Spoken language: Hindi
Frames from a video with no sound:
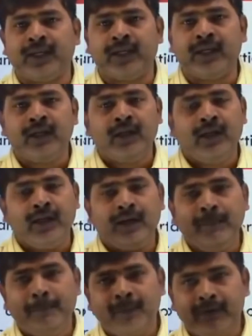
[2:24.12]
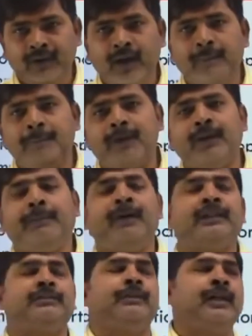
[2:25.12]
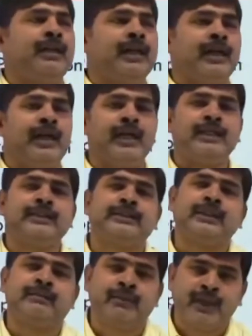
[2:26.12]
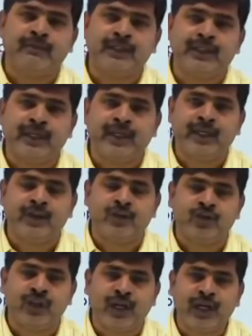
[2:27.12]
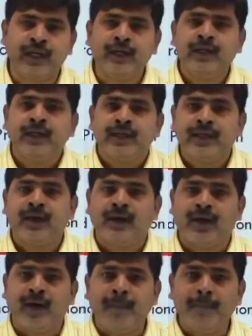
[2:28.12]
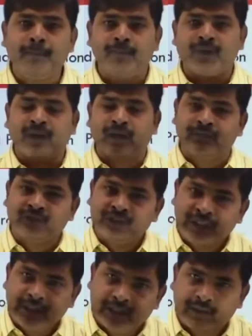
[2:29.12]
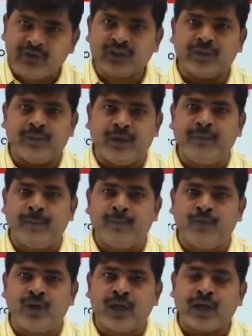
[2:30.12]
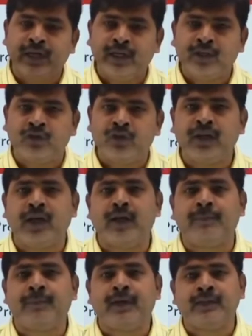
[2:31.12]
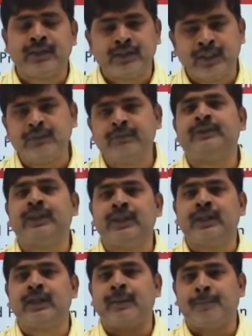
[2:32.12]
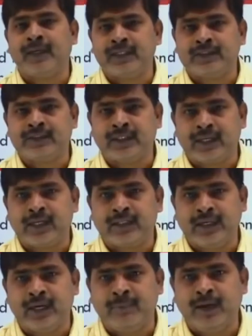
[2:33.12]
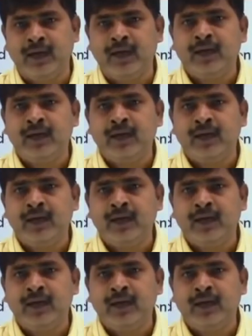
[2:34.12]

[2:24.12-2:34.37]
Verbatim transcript: हैं लेकिन फिर भी आप मेरे पास पढ़ने आए हैं इसकी मेन वजह यही होता है कि हम कम से कम समय में पूरा करें क्योंकि आपका जितना भी जनरल कंपटीशन का एग्जाम है